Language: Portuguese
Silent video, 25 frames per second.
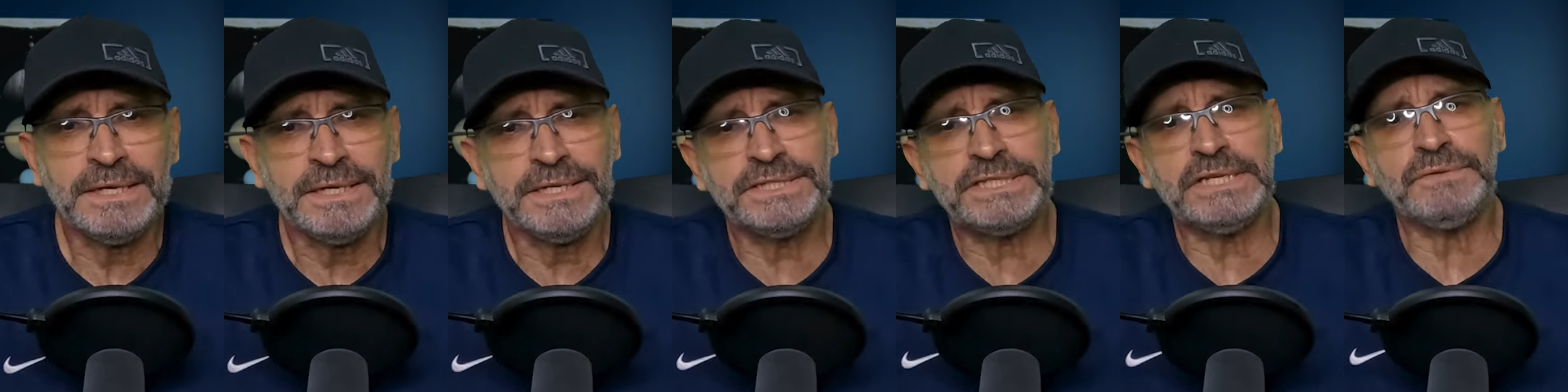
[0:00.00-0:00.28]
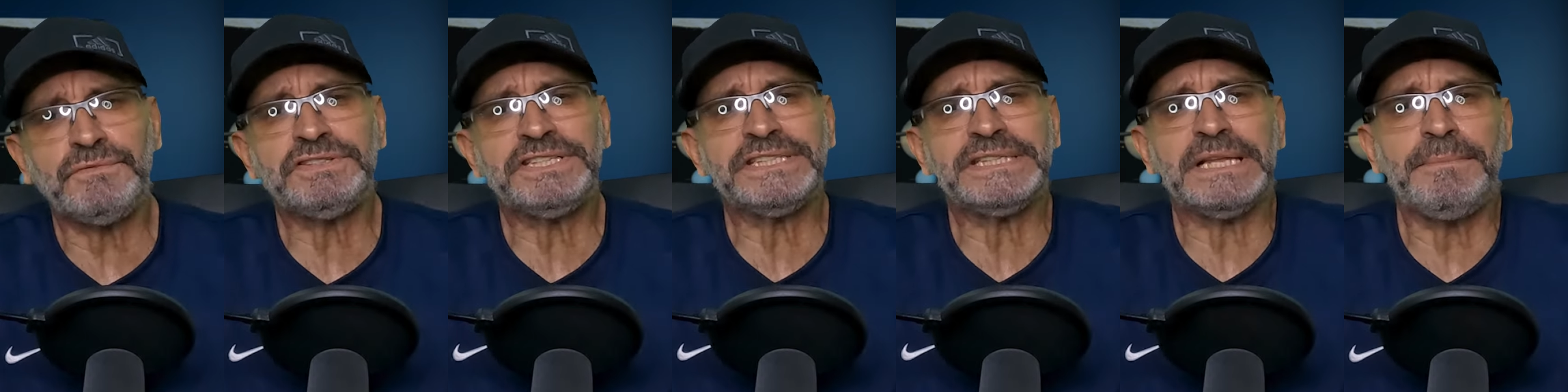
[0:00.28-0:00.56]
E
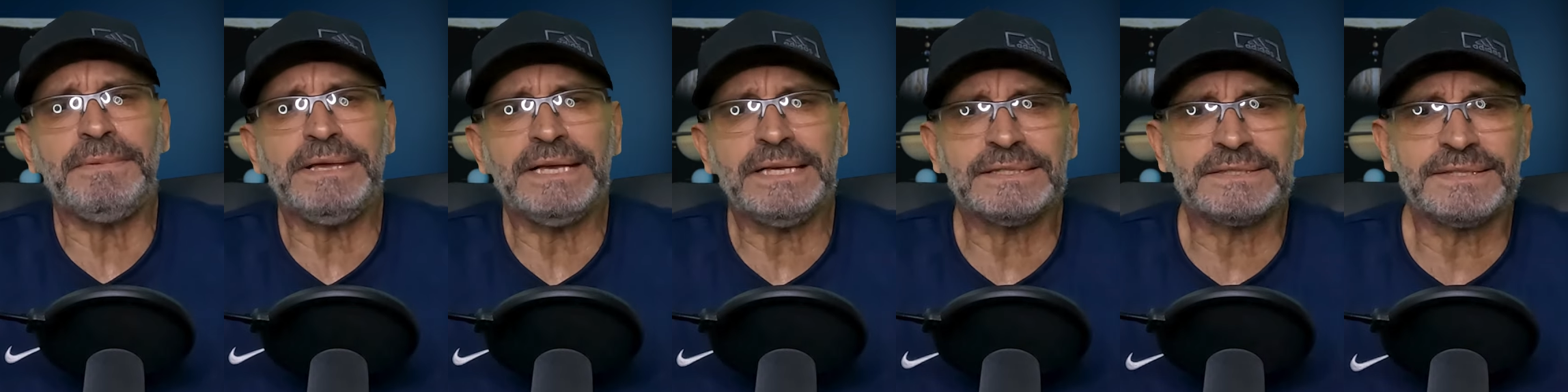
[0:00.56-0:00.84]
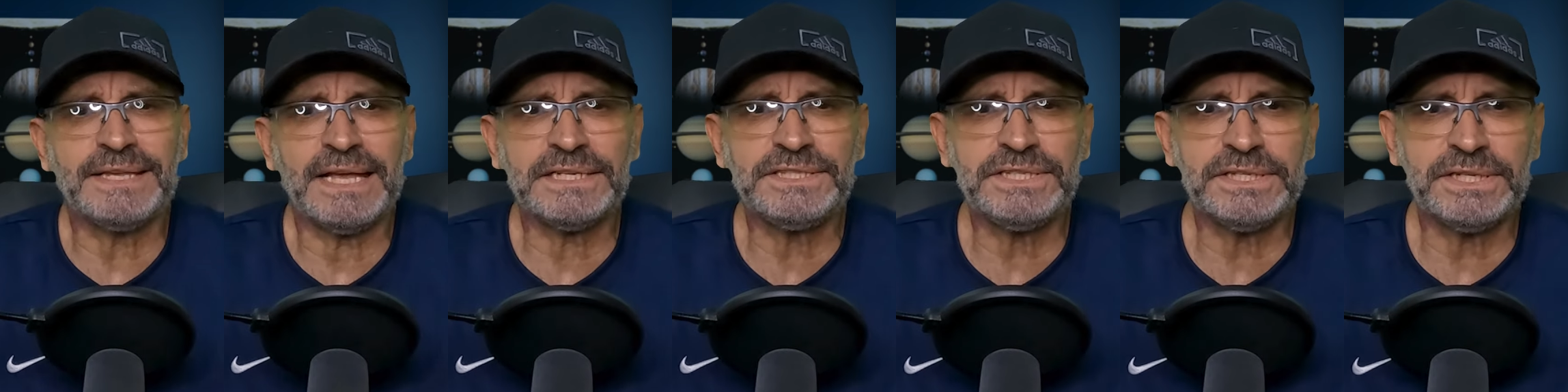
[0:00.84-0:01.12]
se você também
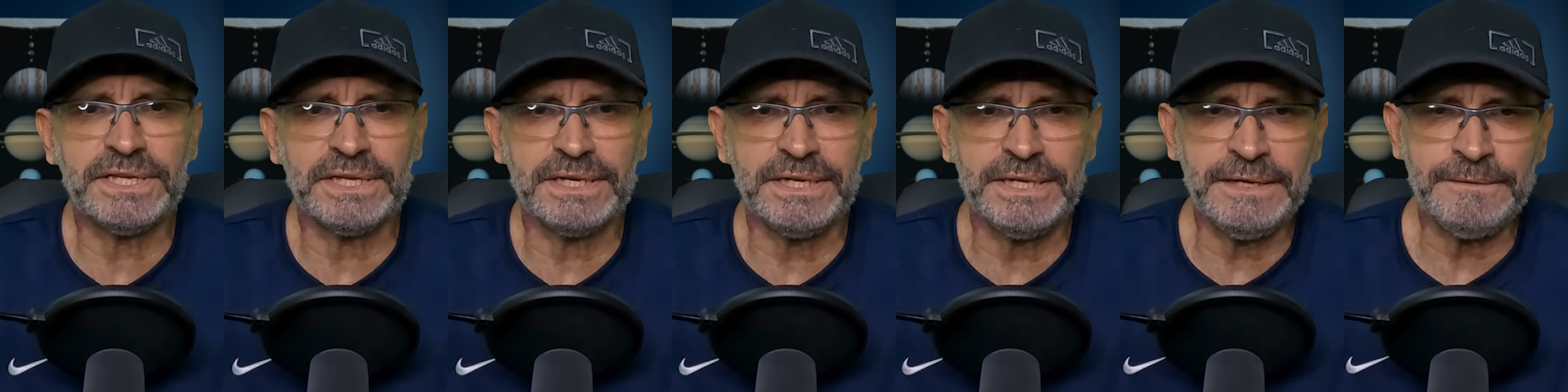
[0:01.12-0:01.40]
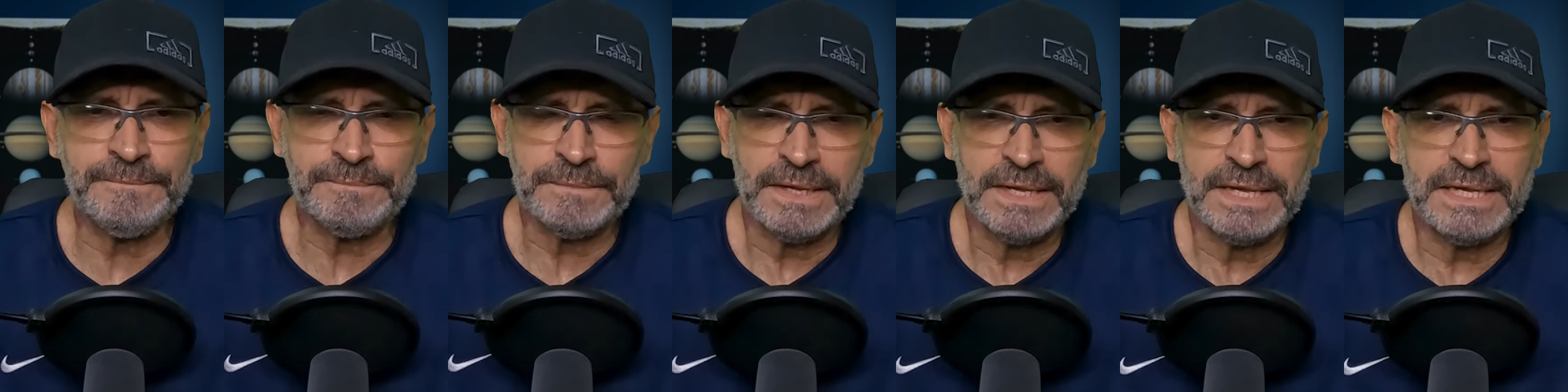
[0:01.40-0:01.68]
quiser
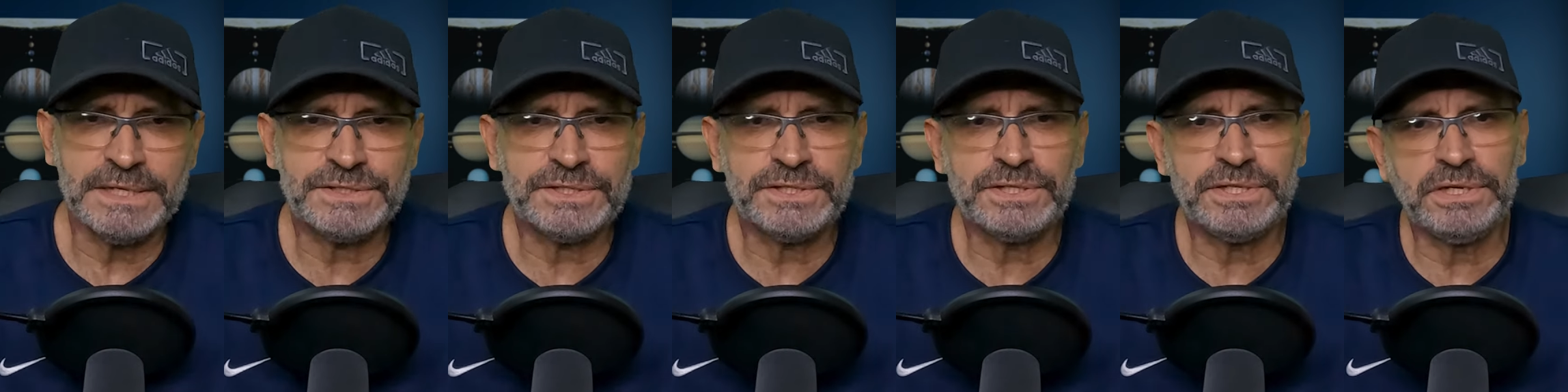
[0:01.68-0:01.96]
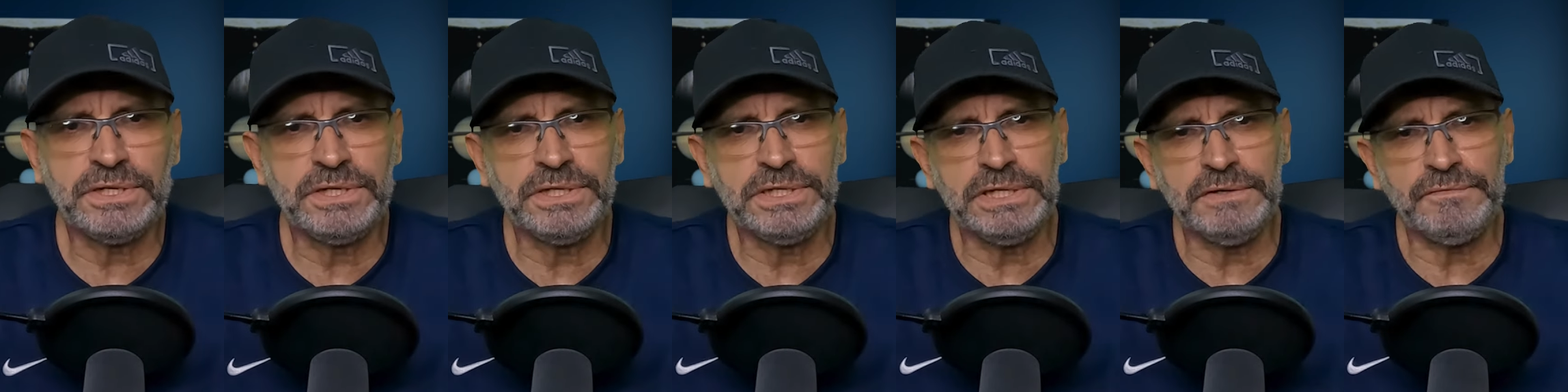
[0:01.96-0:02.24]
adquirir esses
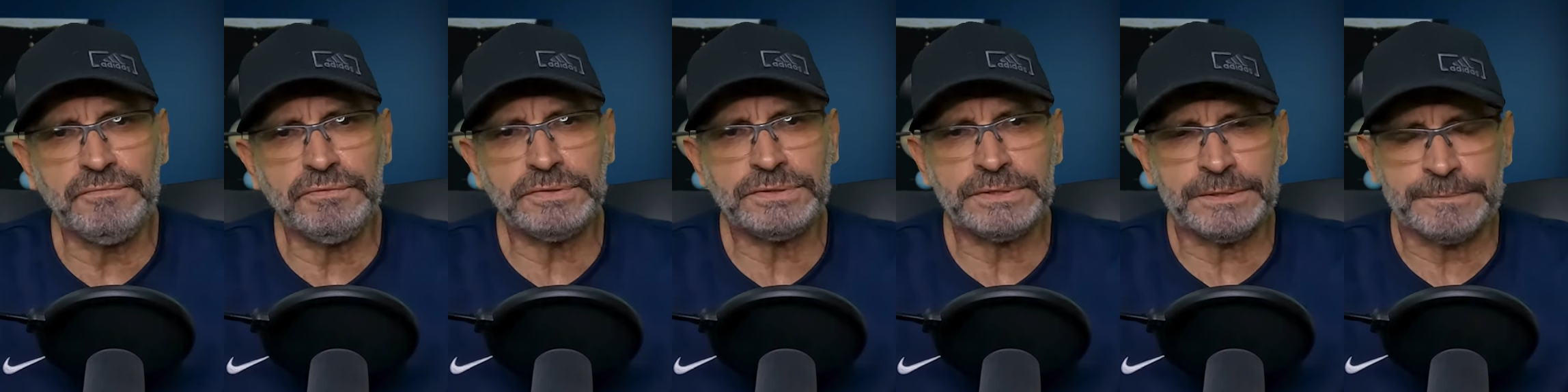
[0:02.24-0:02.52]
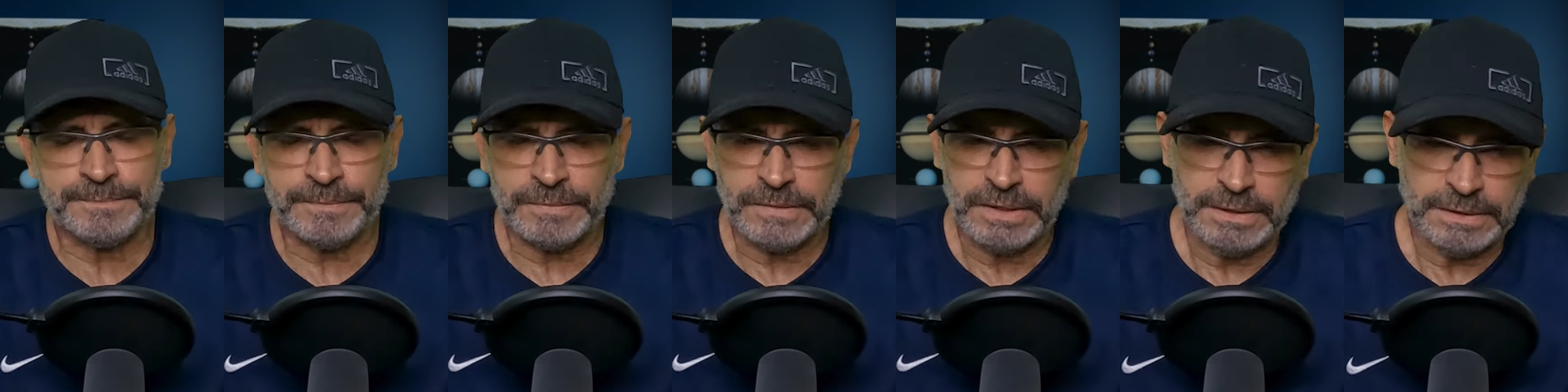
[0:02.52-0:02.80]
livros,